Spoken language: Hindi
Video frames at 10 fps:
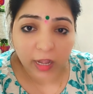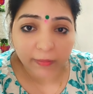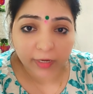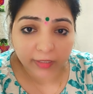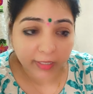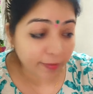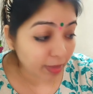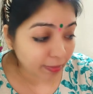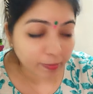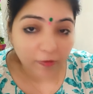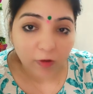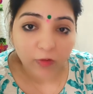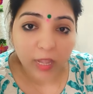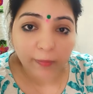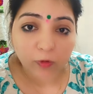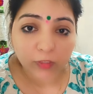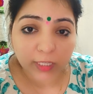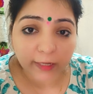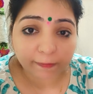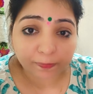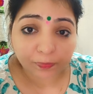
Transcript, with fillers: काम करती है मैं भी मिलवाऊंगी आपको उनसे